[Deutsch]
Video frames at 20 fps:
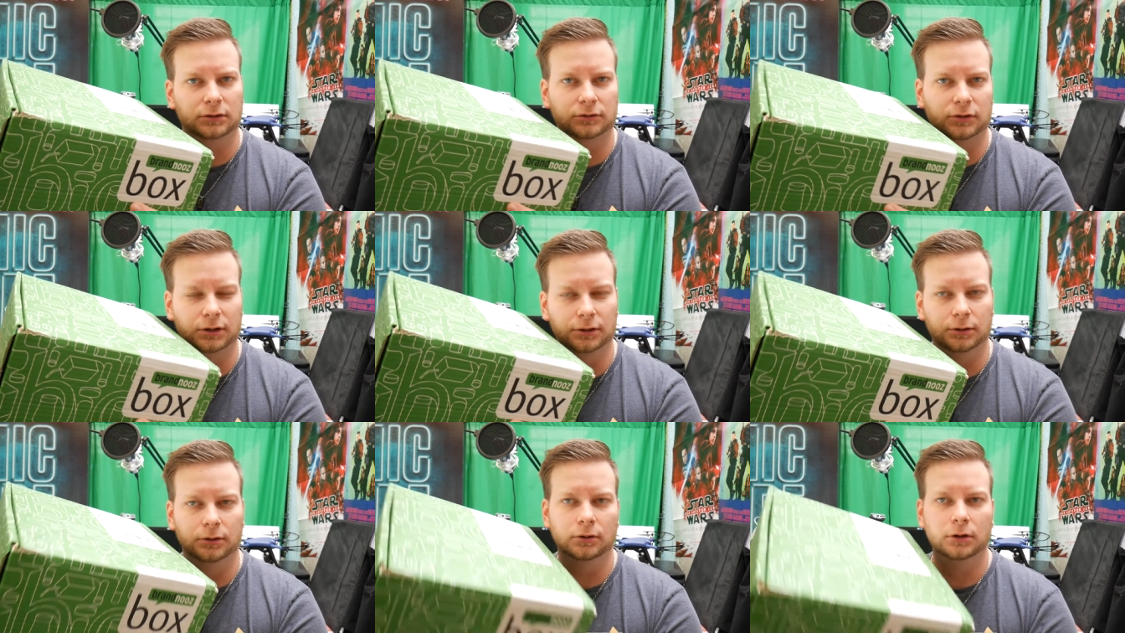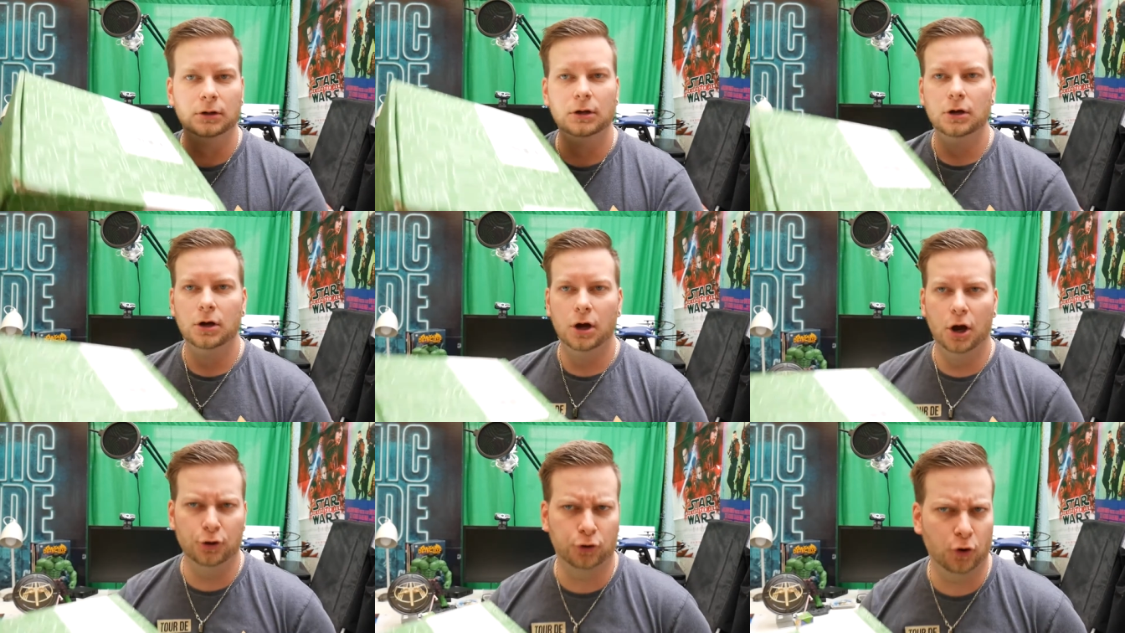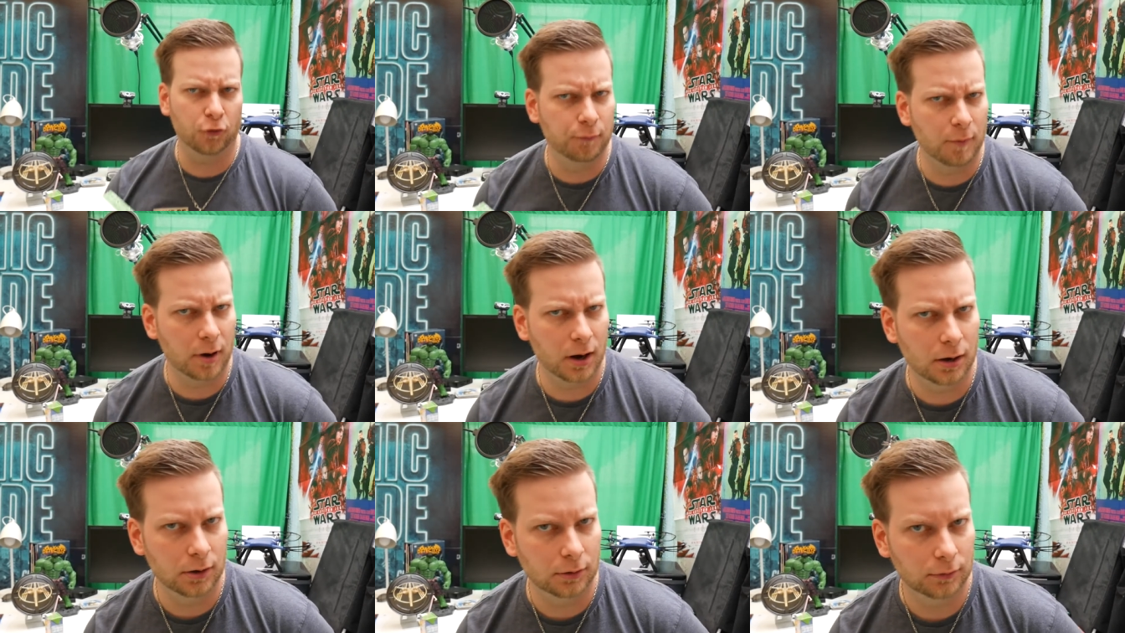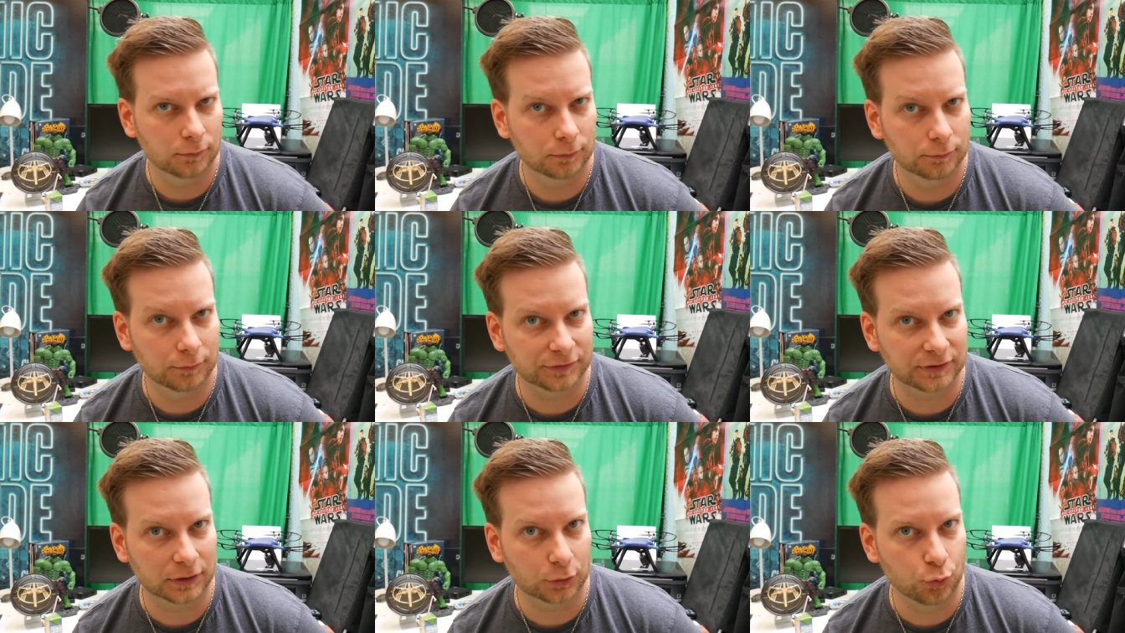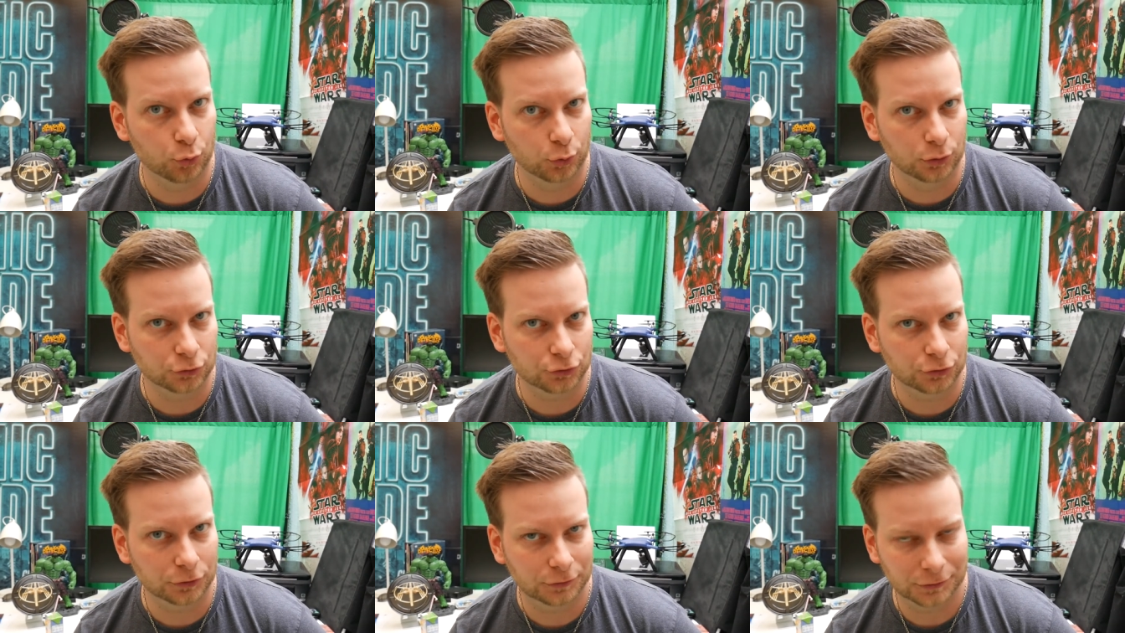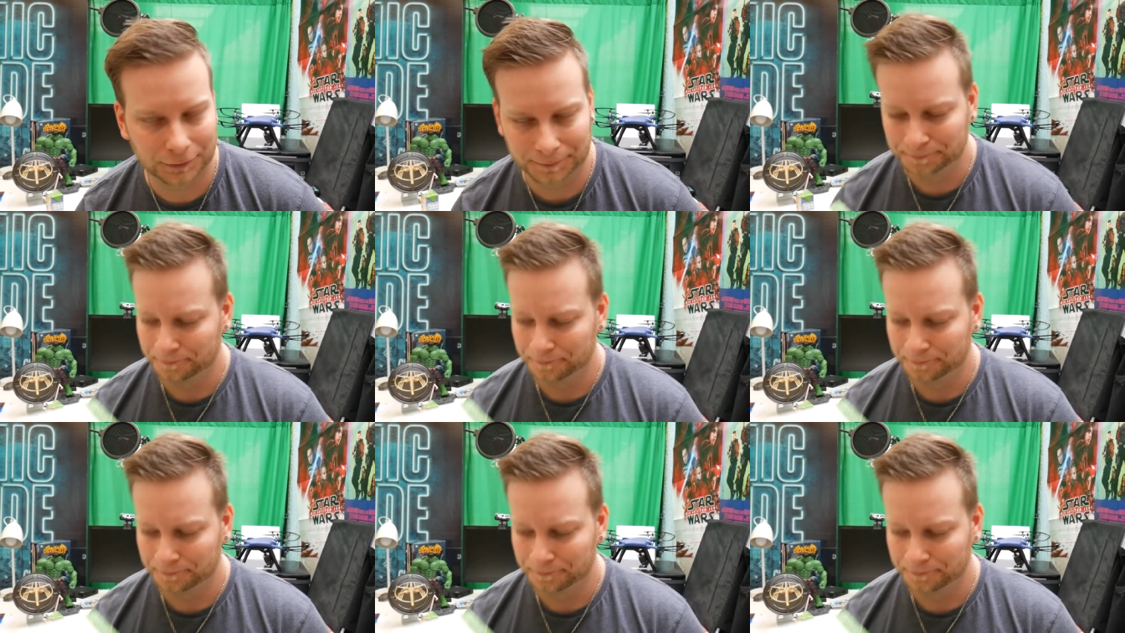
drin. Ich hoffe mal, was alkoholisch ist.